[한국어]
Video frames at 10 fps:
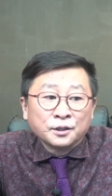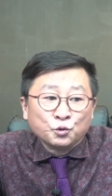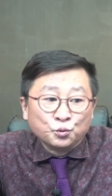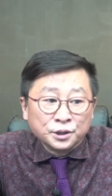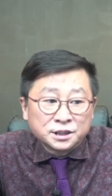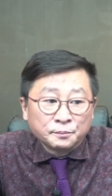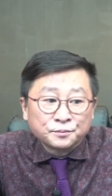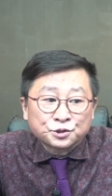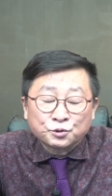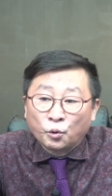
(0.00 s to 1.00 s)

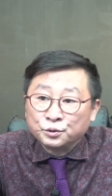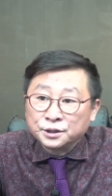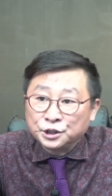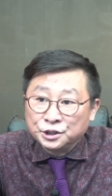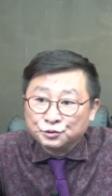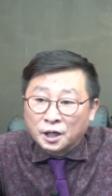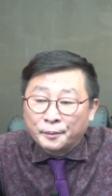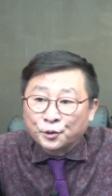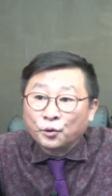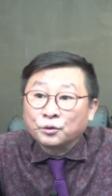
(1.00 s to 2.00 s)
위심스러운 이유가
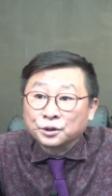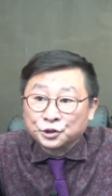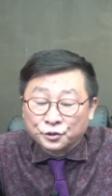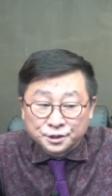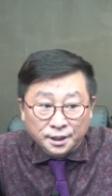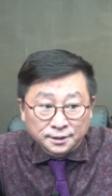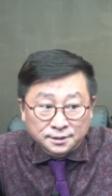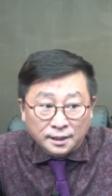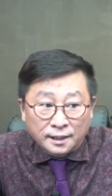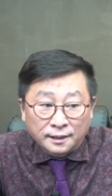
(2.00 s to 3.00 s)
바로 여기에
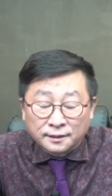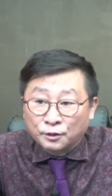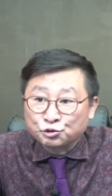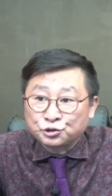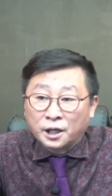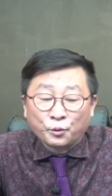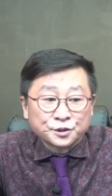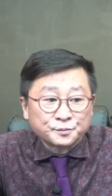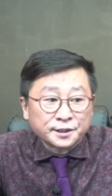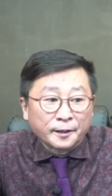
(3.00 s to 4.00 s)
있다라고 주장하고
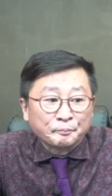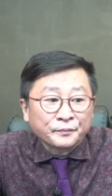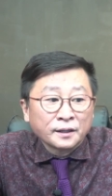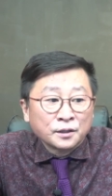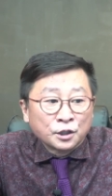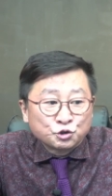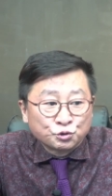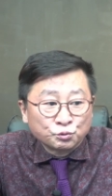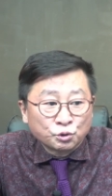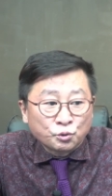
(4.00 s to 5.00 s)
있습니다.
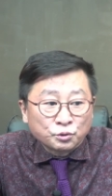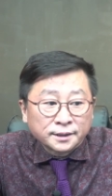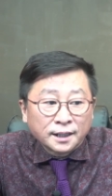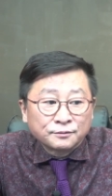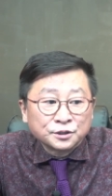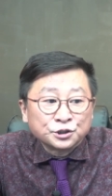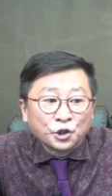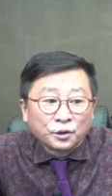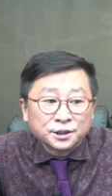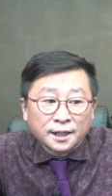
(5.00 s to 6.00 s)
중국 공산당은
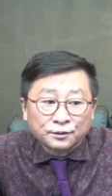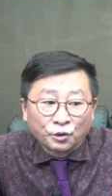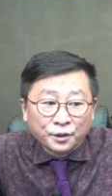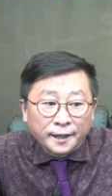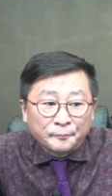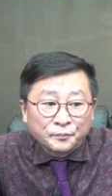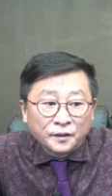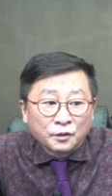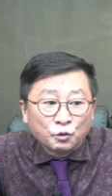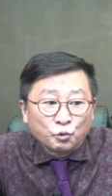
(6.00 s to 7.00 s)
여기에 더해
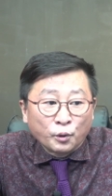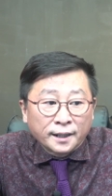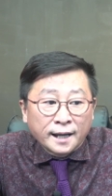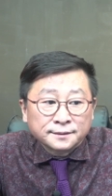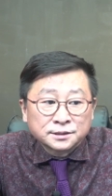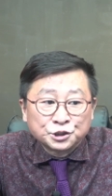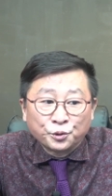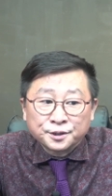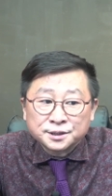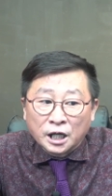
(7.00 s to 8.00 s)
외곽
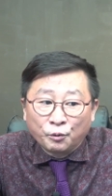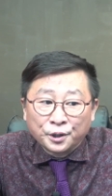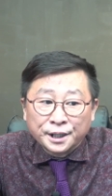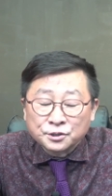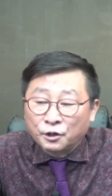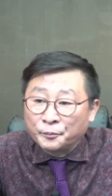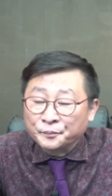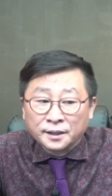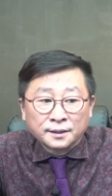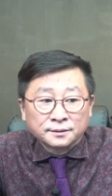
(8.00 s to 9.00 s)
지원 차원에서
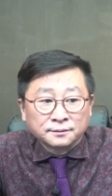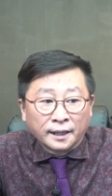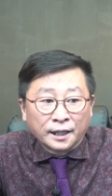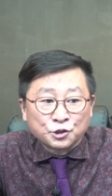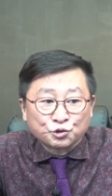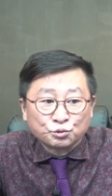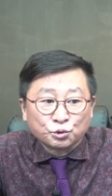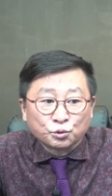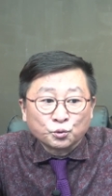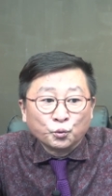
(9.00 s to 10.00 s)

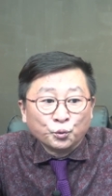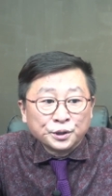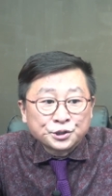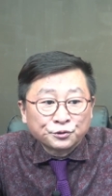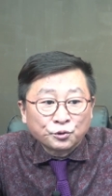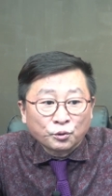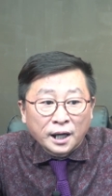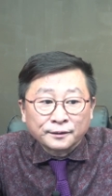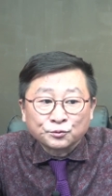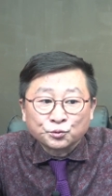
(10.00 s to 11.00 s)
대중국
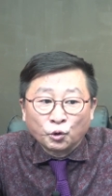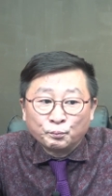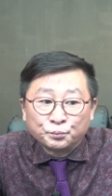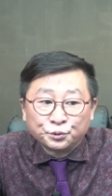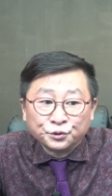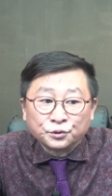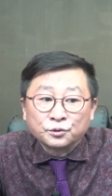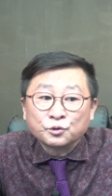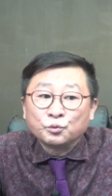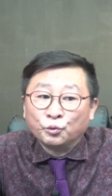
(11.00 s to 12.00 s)
의존도가 높은
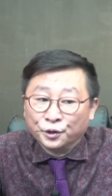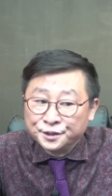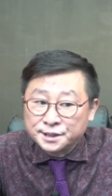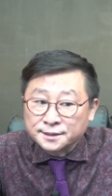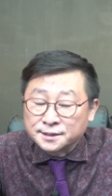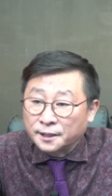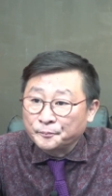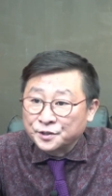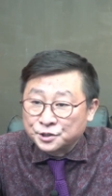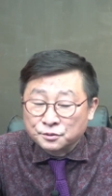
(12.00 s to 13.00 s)
원자재,
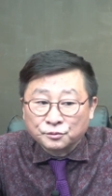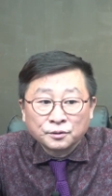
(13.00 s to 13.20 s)
즉